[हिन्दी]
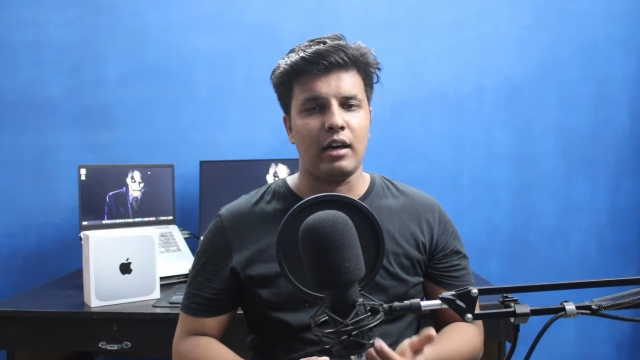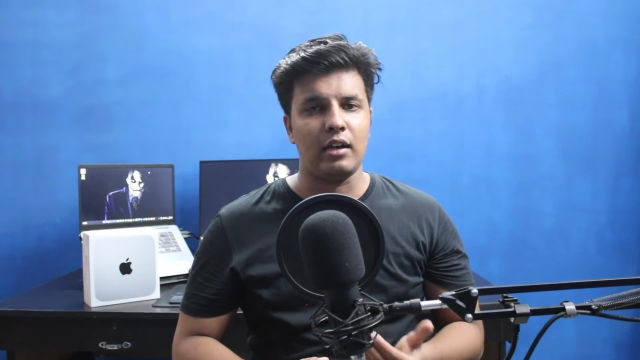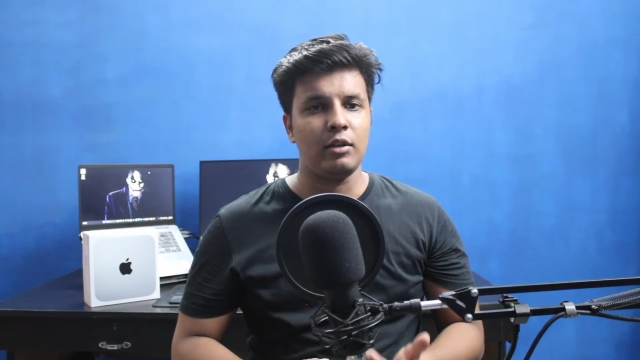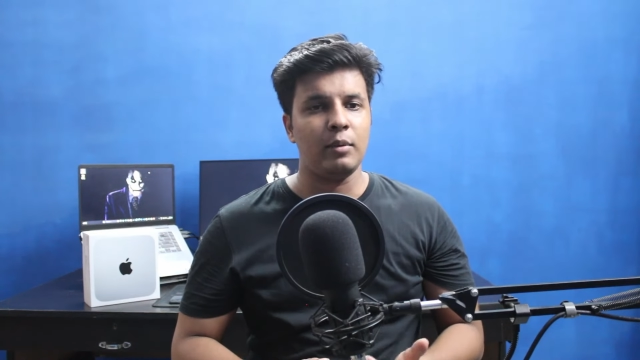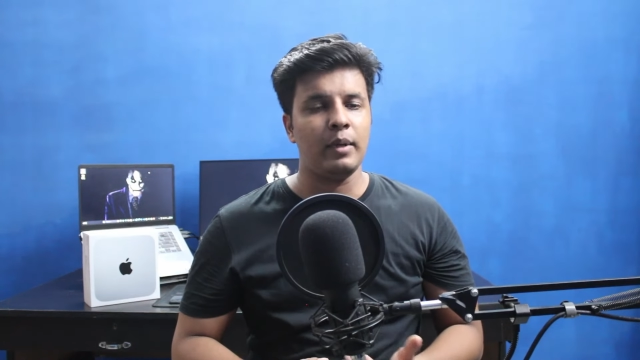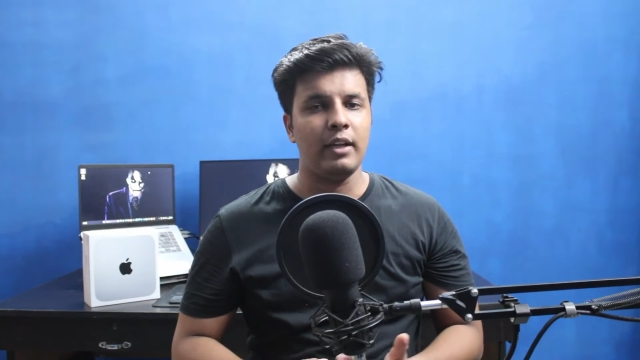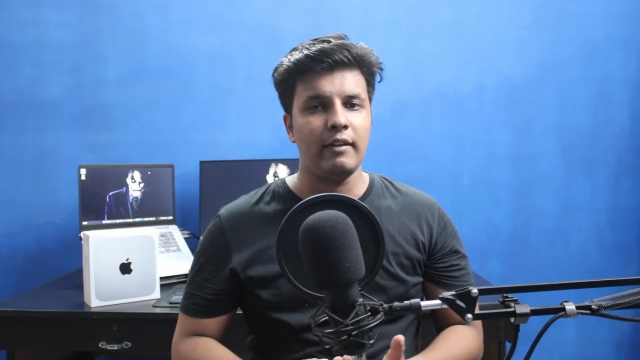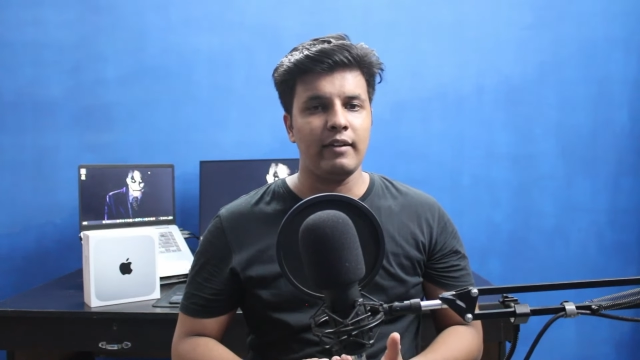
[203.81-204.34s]
रहा था
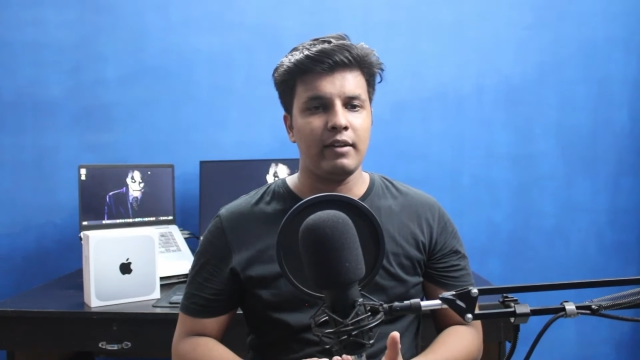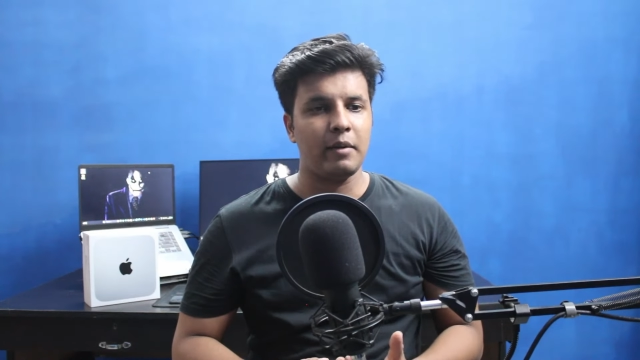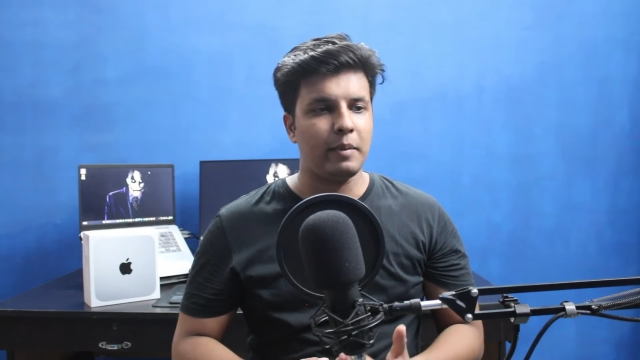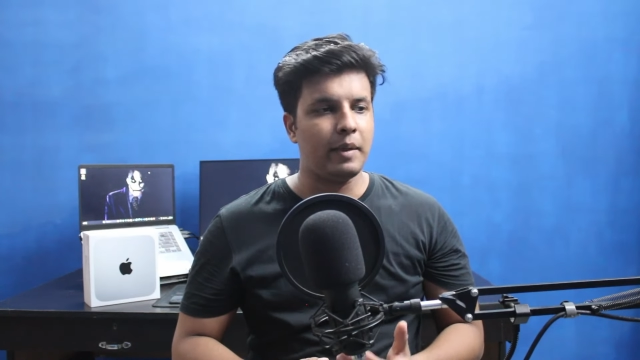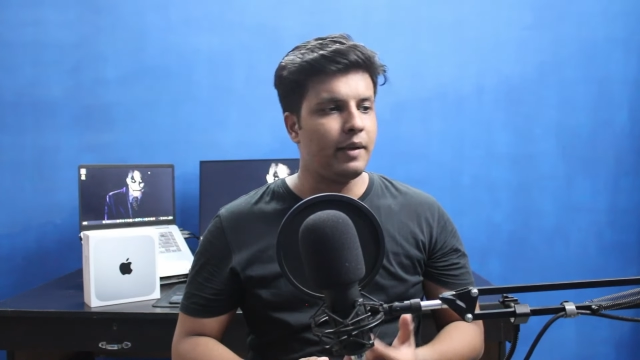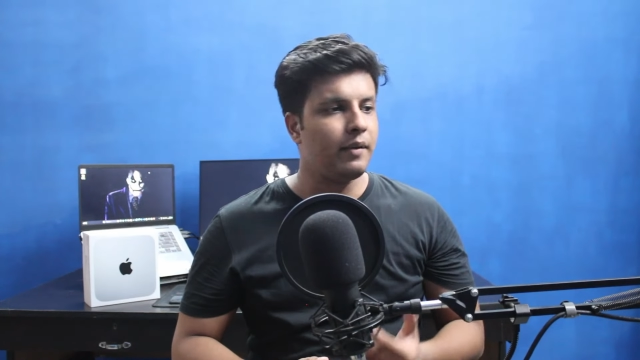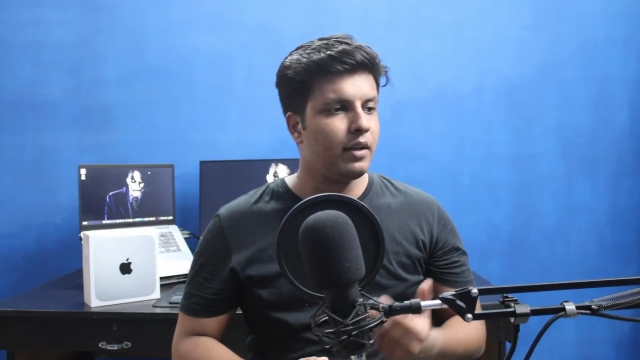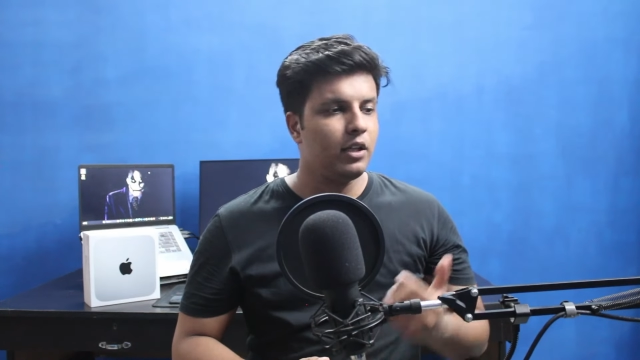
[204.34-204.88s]
डिलीवरी
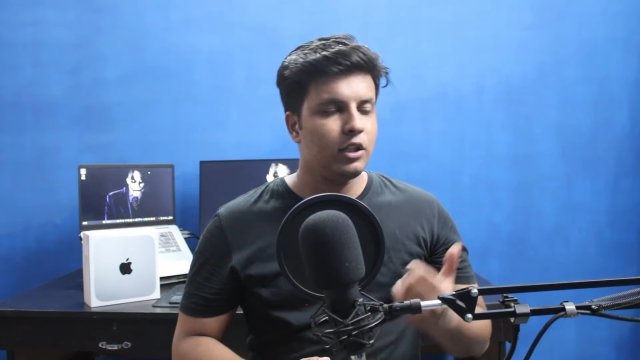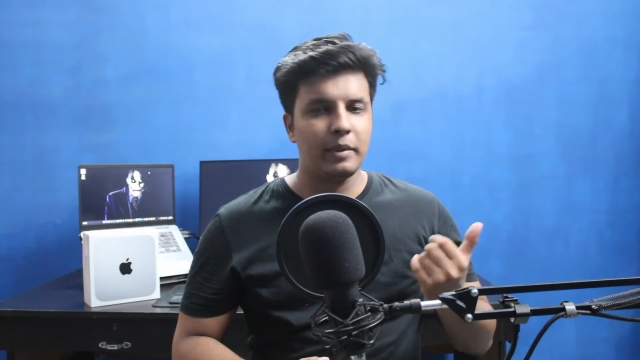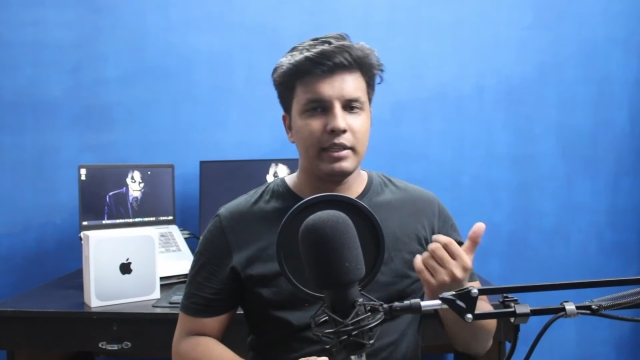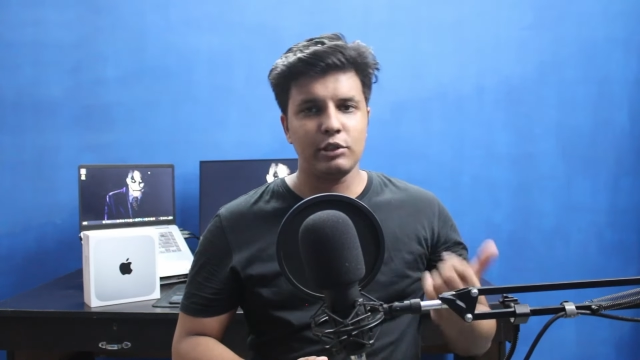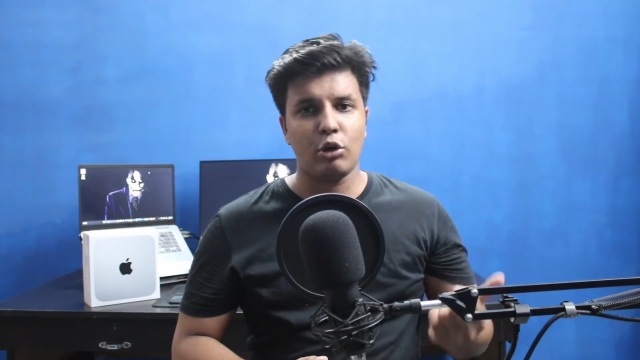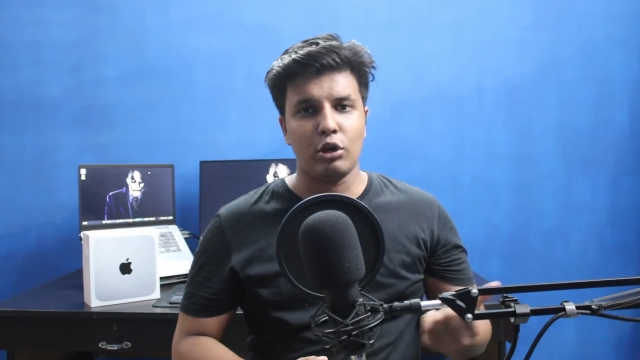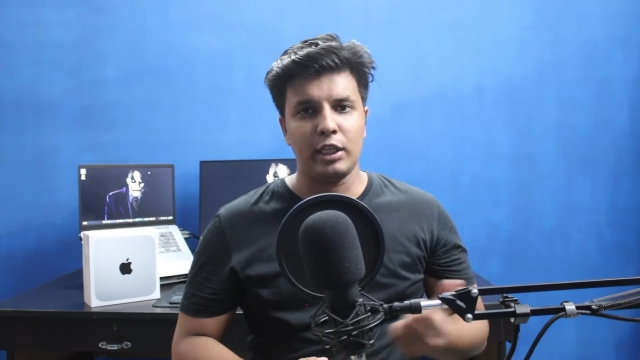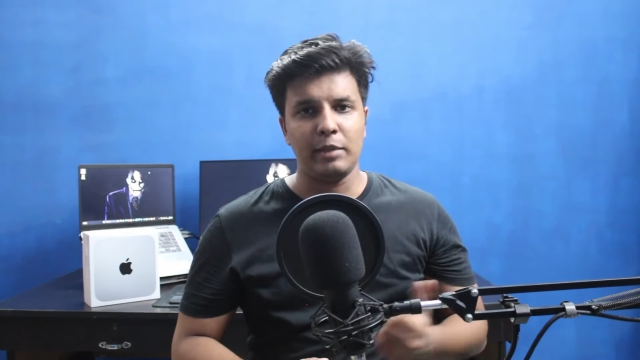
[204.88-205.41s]
भी तो मैंने
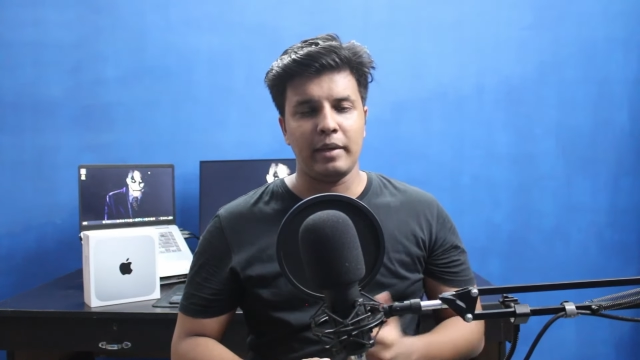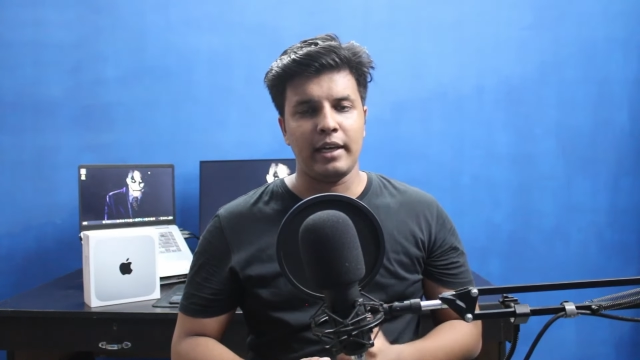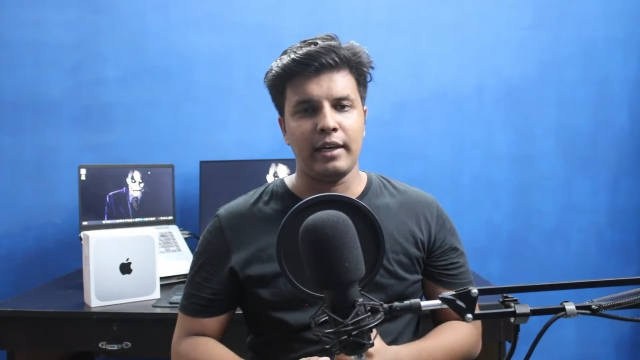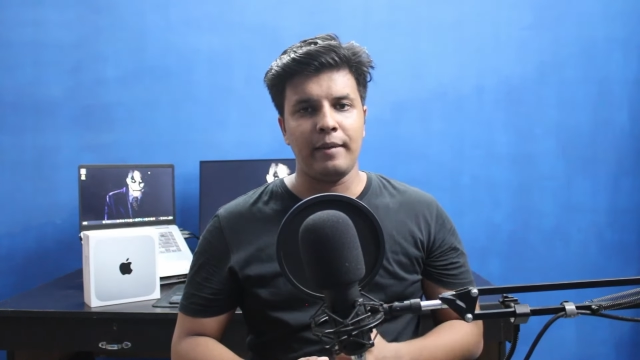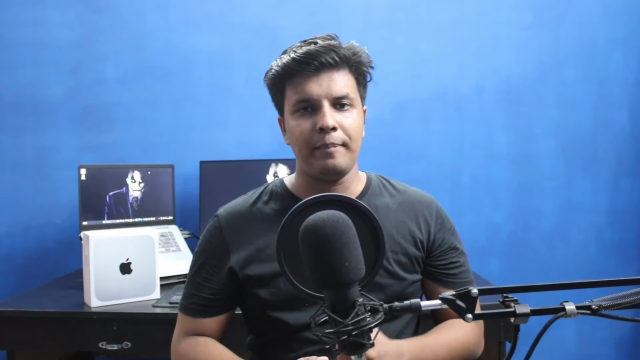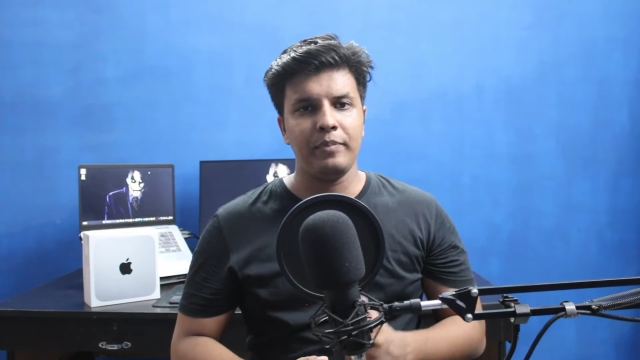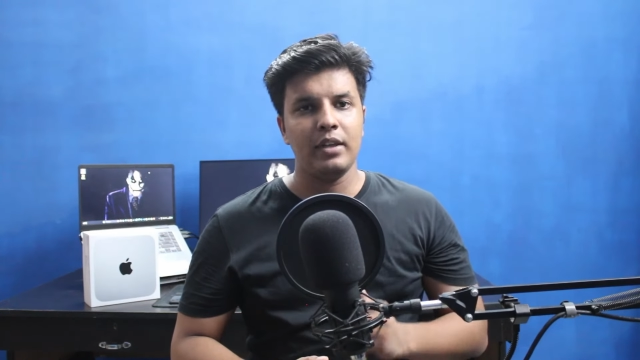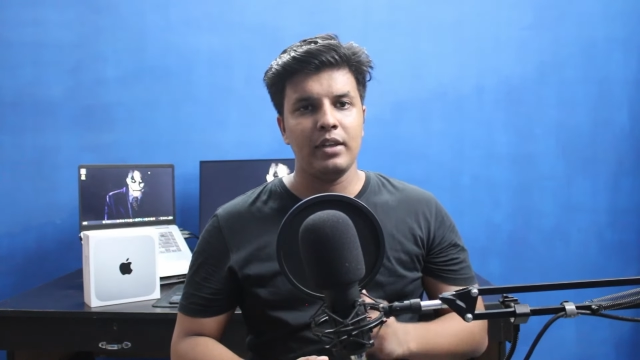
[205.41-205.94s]
इसको ऑनलाइन मंगाया